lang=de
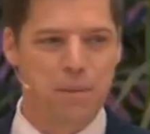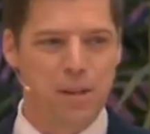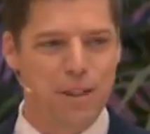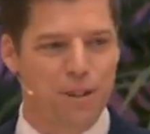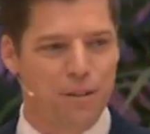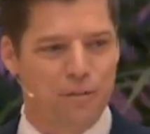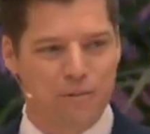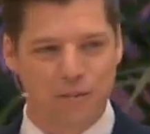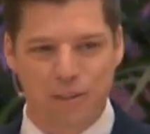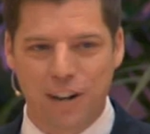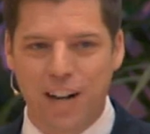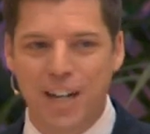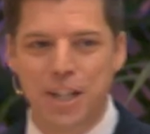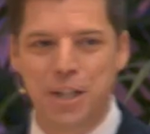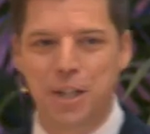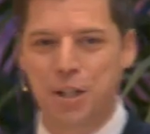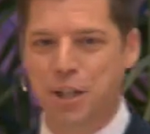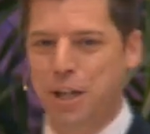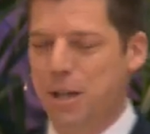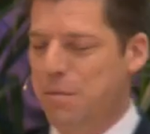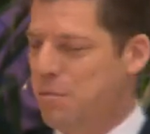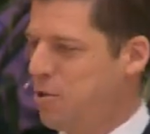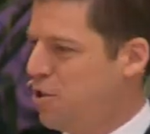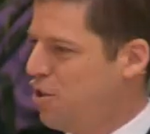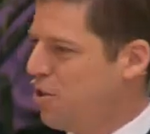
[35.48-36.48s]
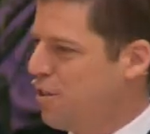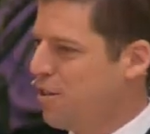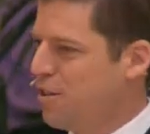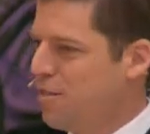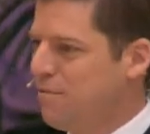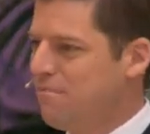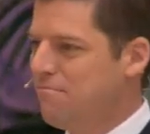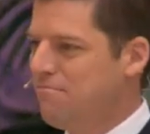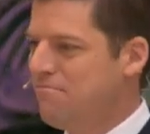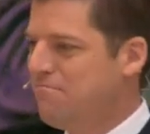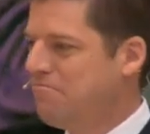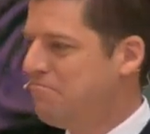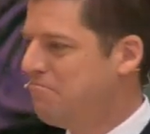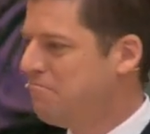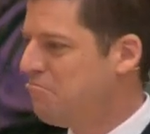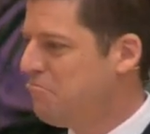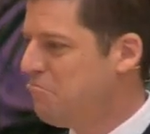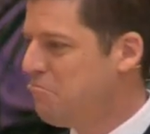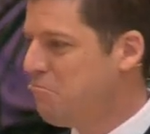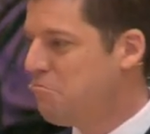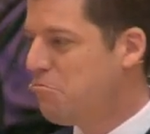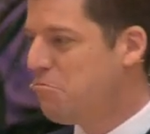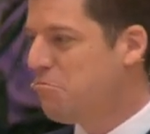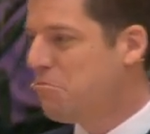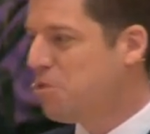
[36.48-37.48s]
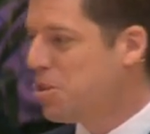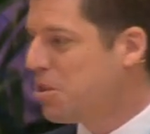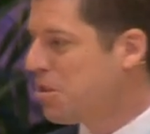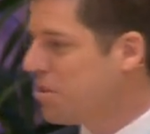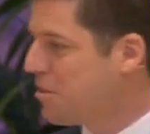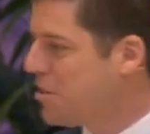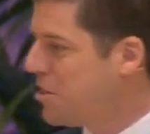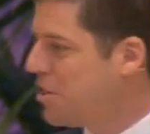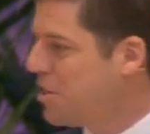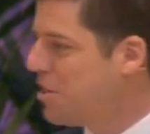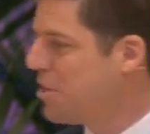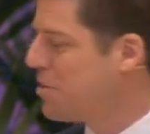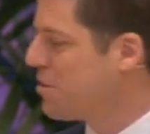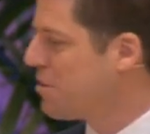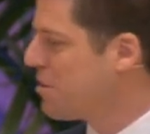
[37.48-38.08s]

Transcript: Egal ob in Freundschaften oder in der Kirche, es